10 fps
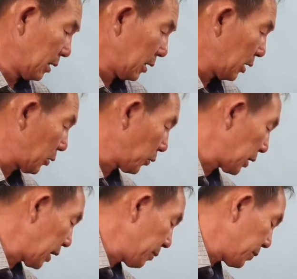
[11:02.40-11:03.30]
이
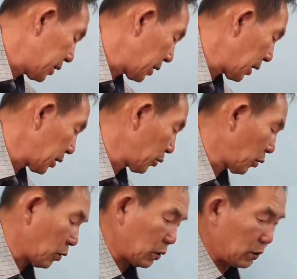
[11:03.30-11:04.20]
소사에
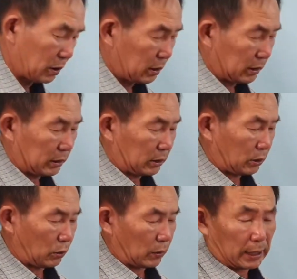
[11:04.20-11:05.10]
미쳐가지고,
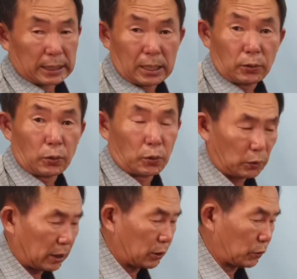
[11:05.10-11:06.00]
그리고 가장 또
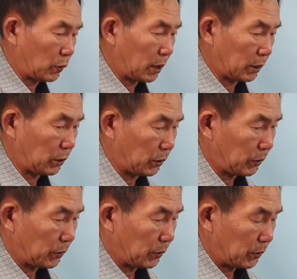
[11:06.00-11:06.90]
소사를 좋아하죠.
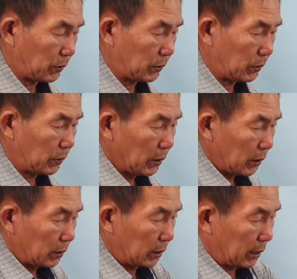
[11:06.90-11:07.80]

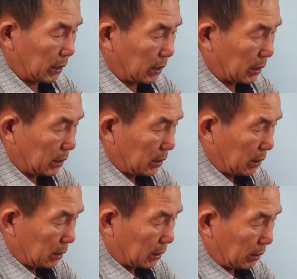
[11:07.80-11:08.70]
근데
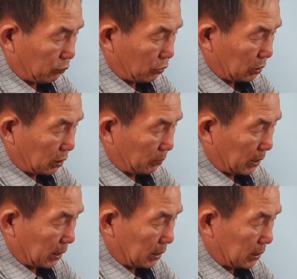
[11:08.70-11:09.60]
제가 모든
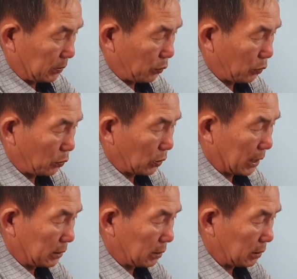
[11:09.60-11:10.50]
경매를 보고
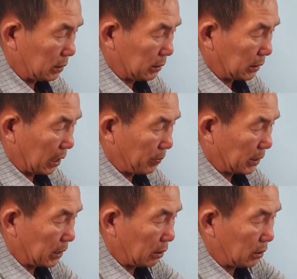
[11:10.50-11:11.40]
나서 그 다음에
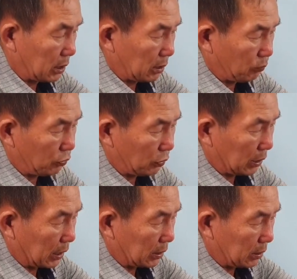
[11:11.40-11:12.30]
이제 어떤
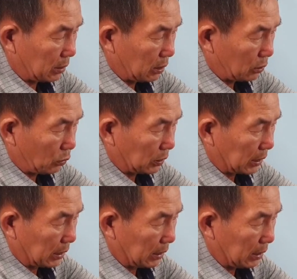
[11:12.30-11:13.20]
분께서 또 이제